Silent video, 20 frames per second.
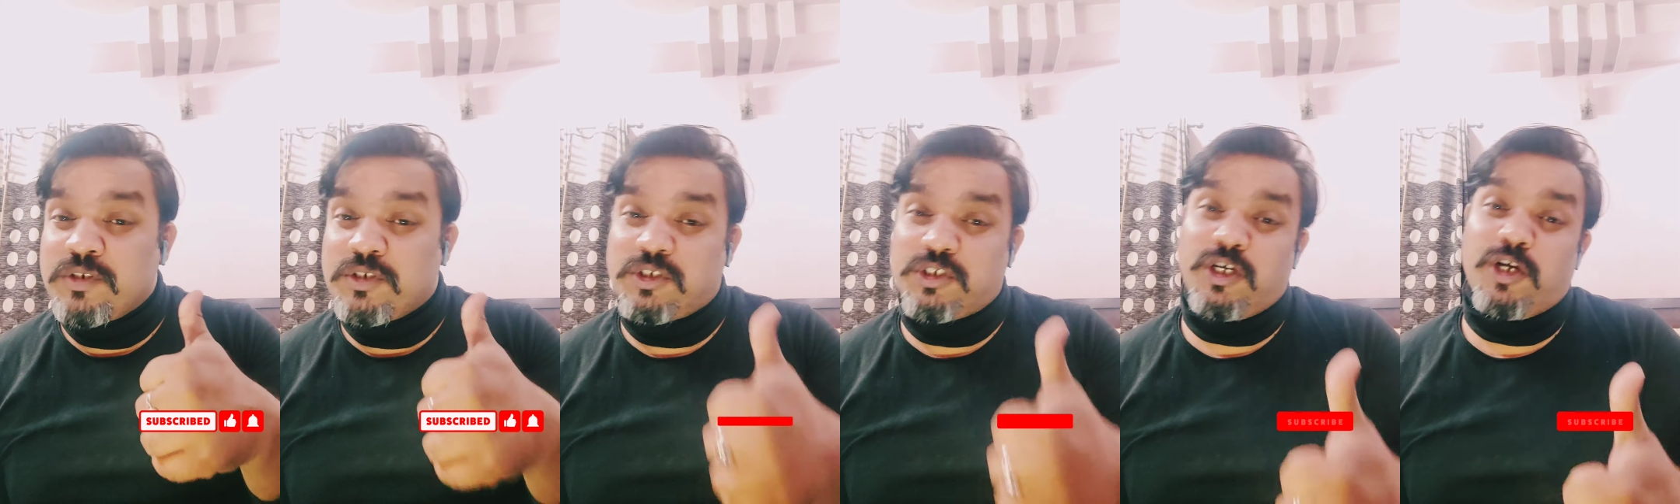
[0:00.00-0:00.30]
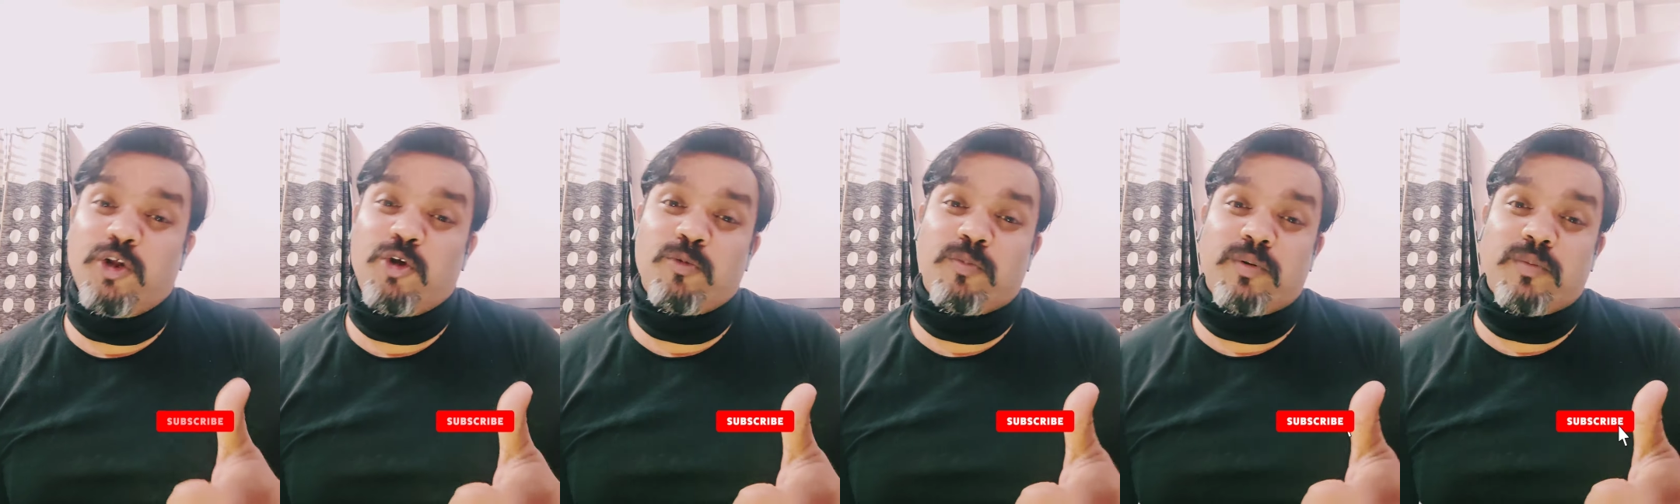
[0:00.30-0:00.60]

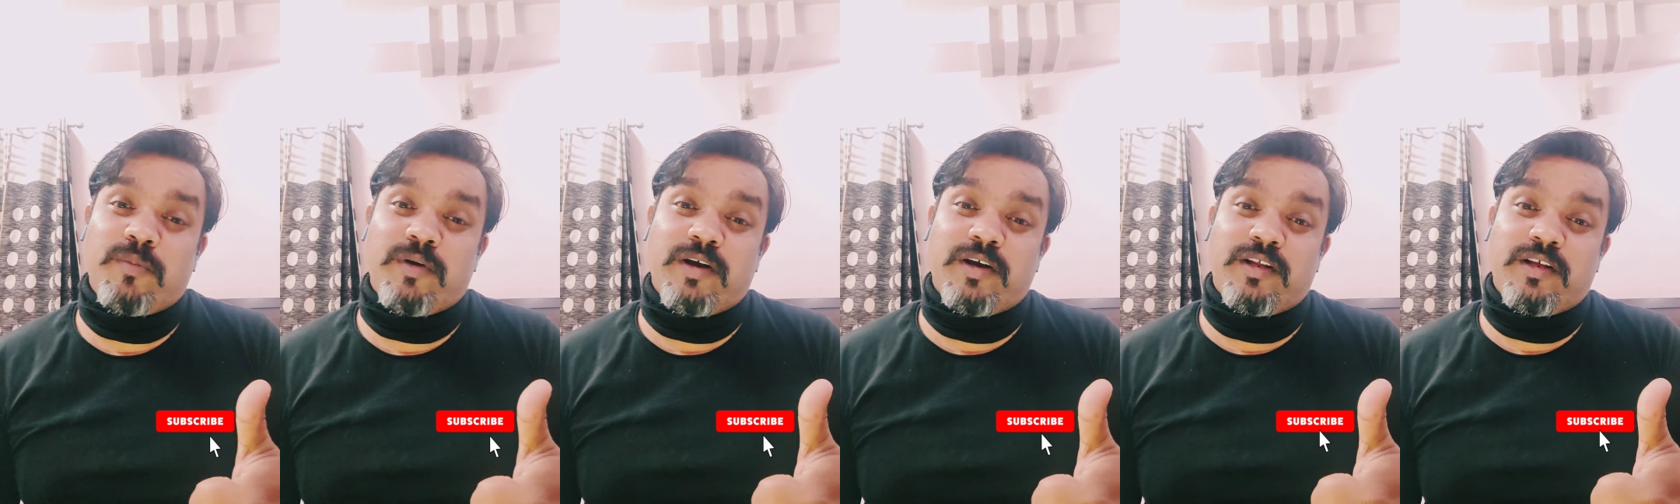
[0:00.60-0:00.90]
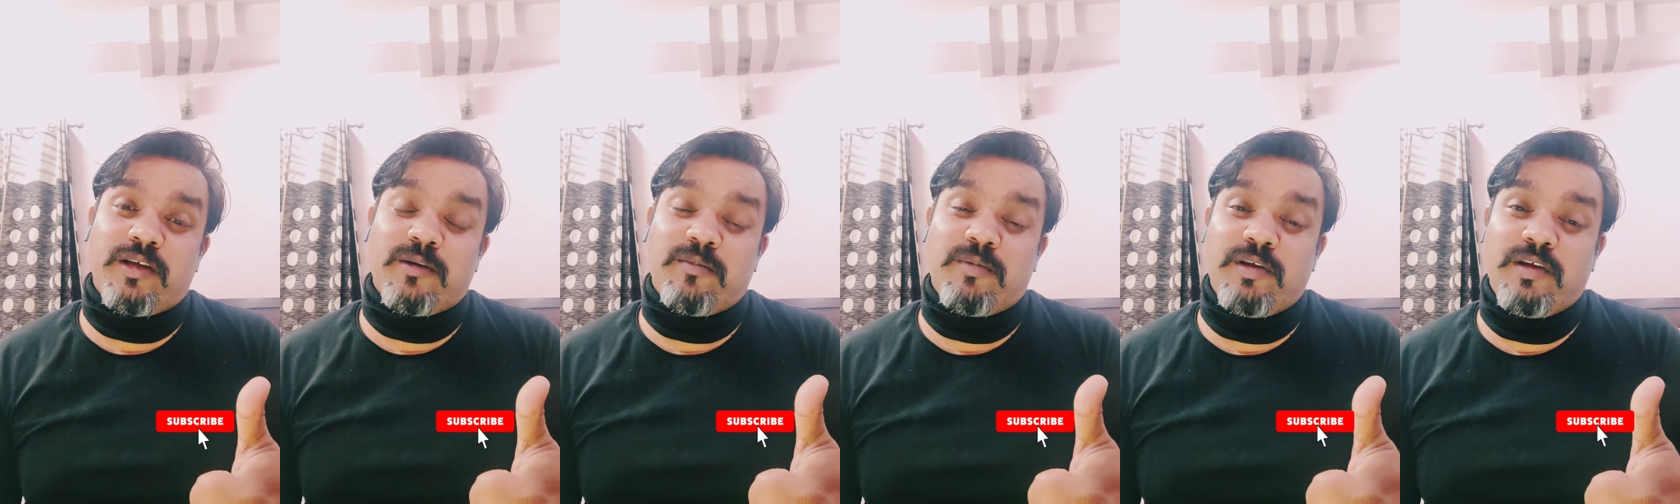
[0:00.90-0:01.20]
सीढ़ियों पे बैठ
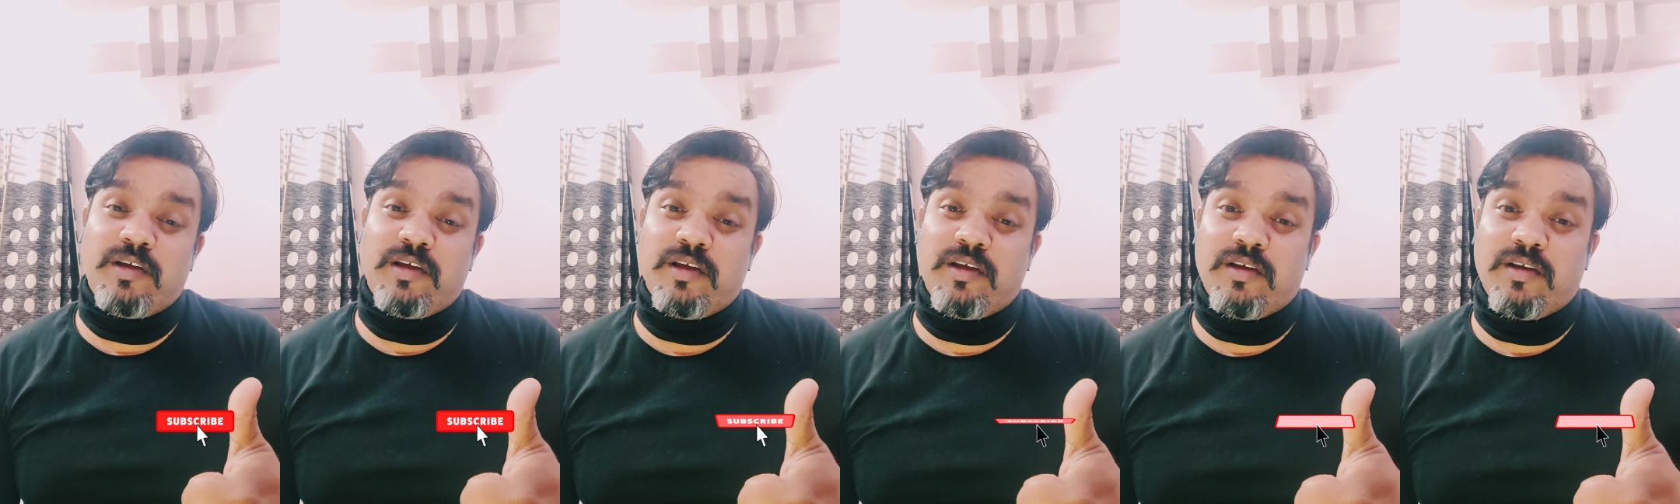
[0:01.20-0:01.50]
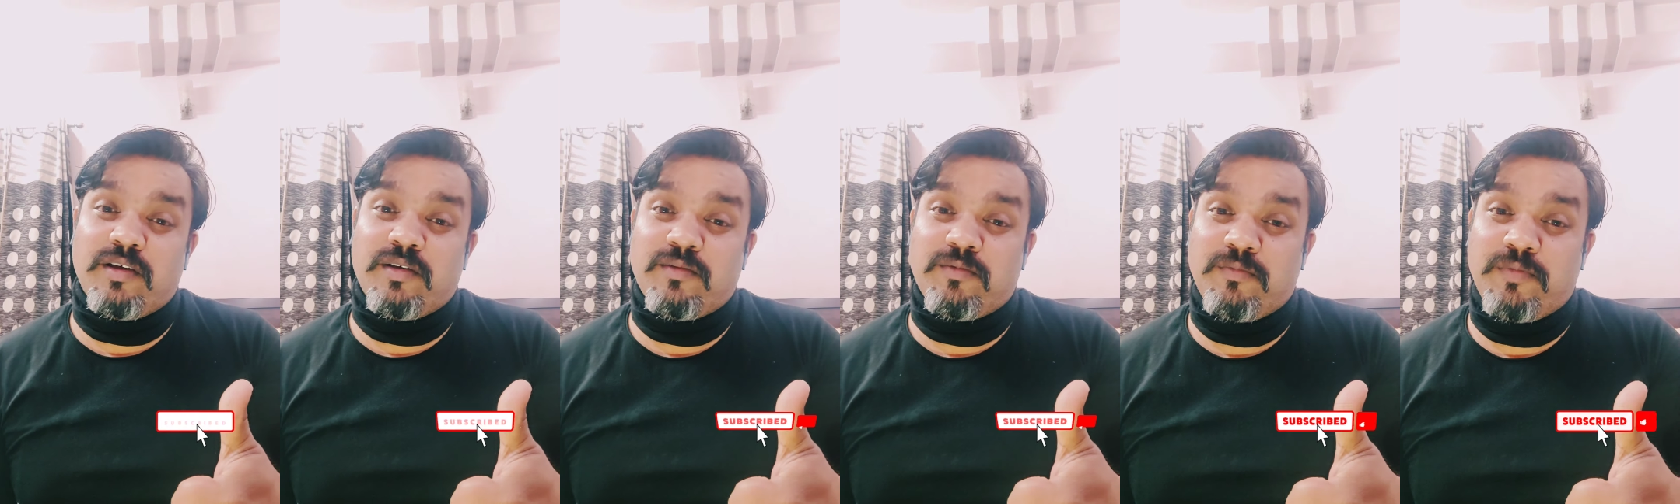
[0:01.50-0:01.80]
के भी
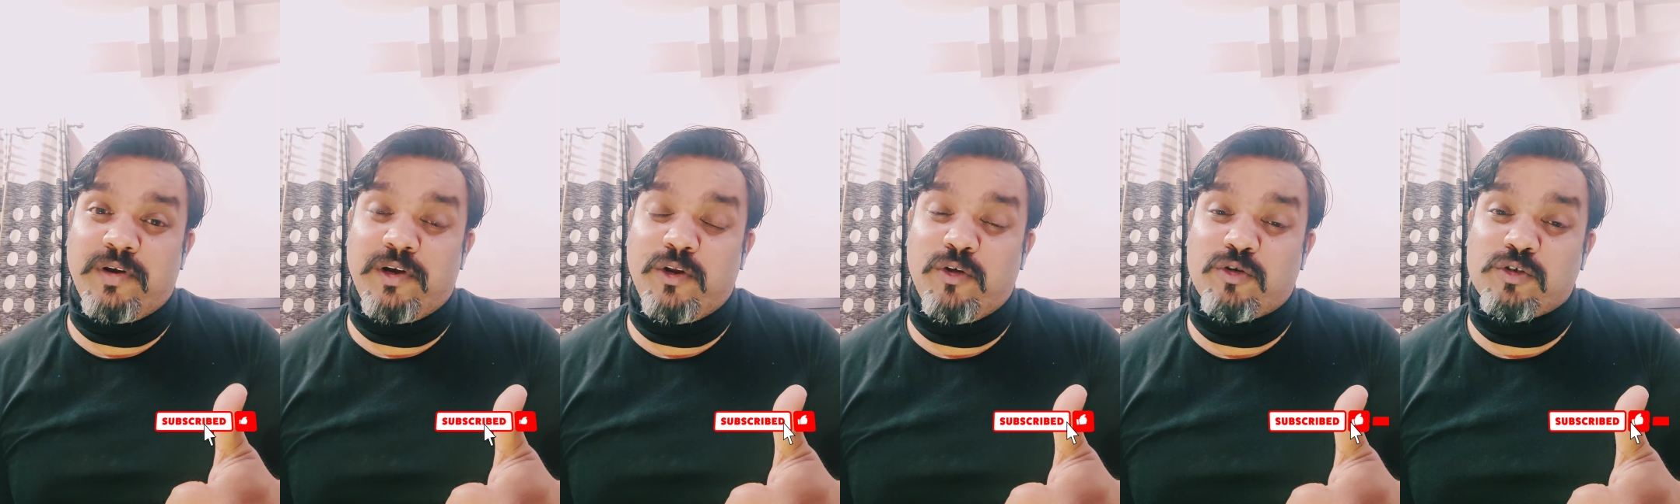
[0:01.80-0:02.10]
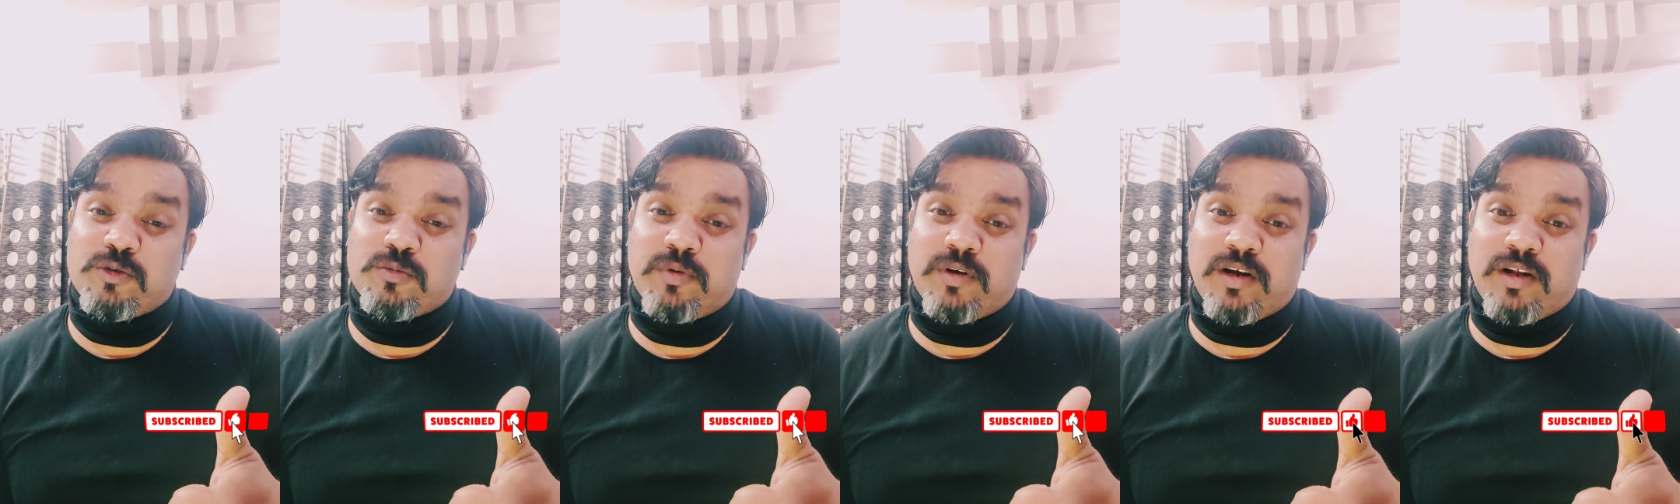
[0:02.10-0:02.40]

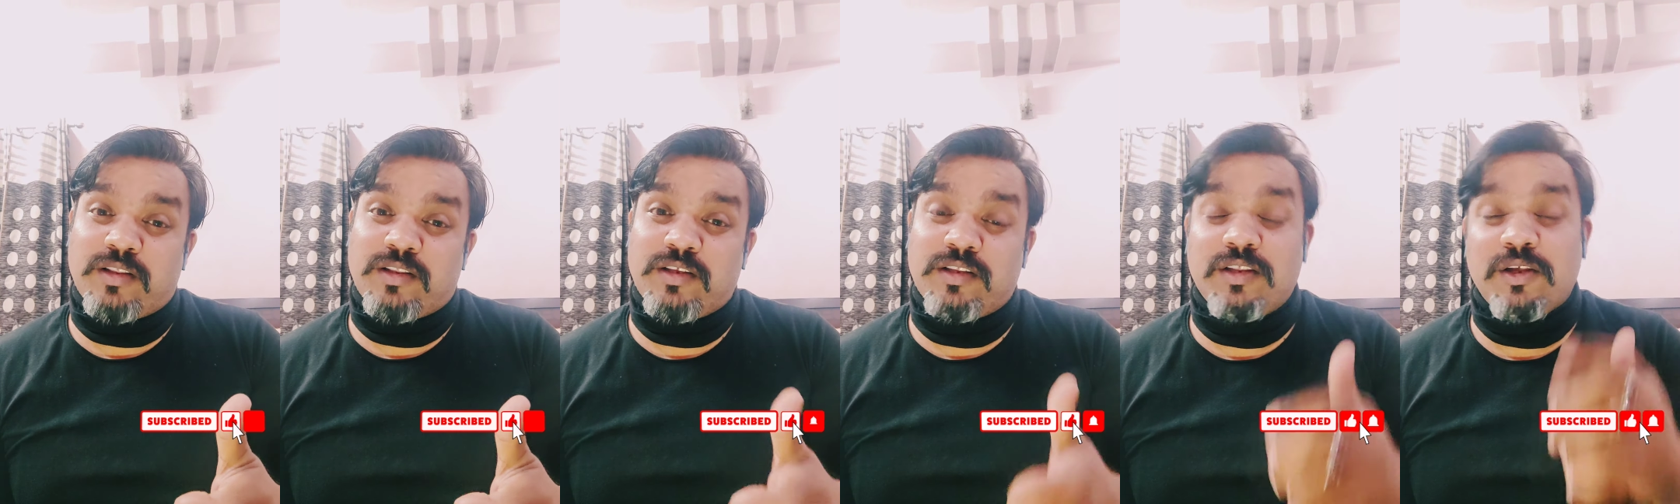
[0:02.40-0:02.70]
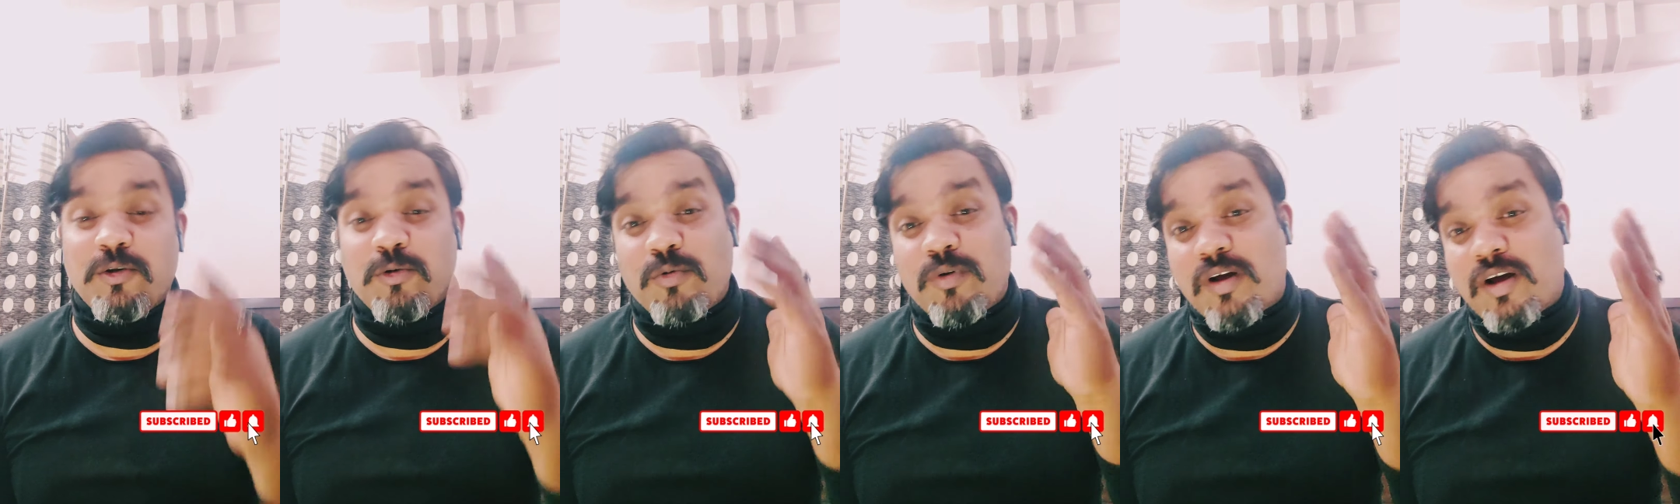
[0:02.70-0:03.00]
वीडियोस बनाते
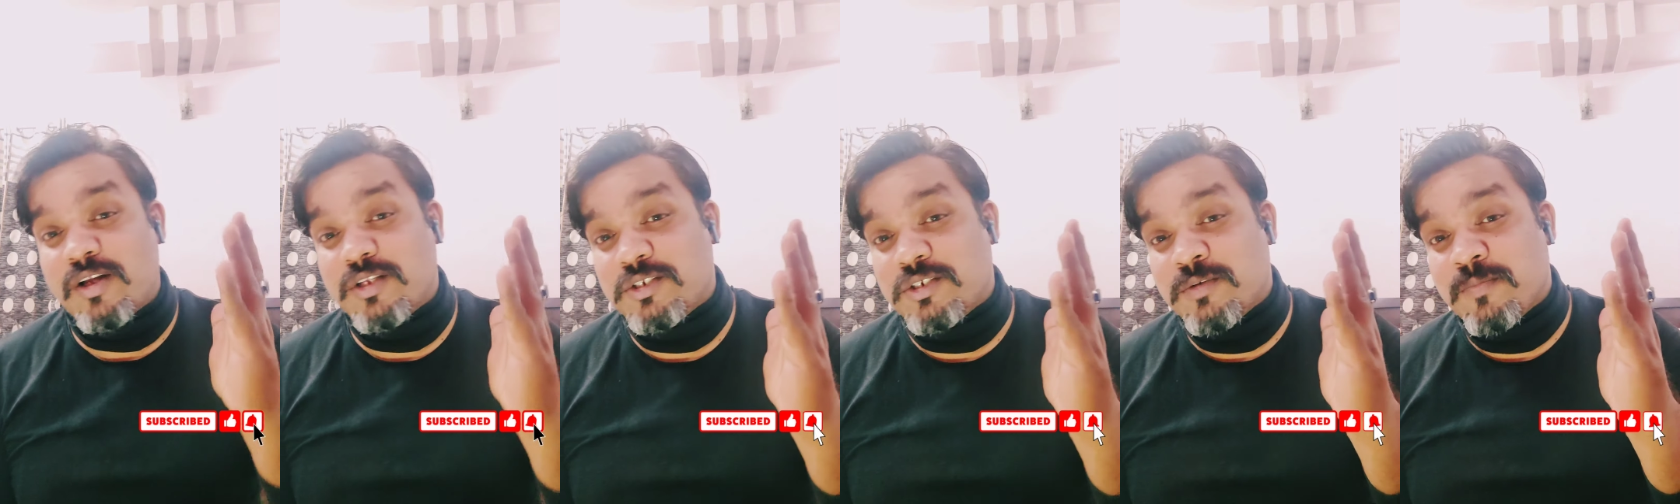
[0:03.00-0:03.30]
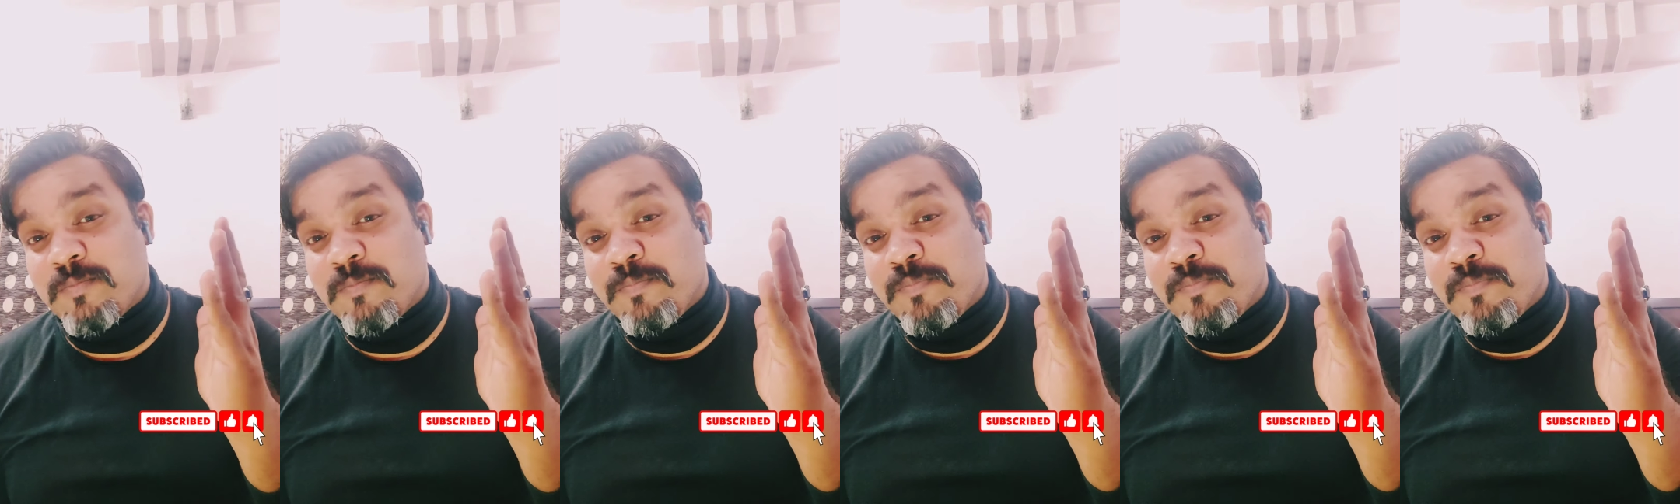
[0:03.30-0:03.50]
थे और आज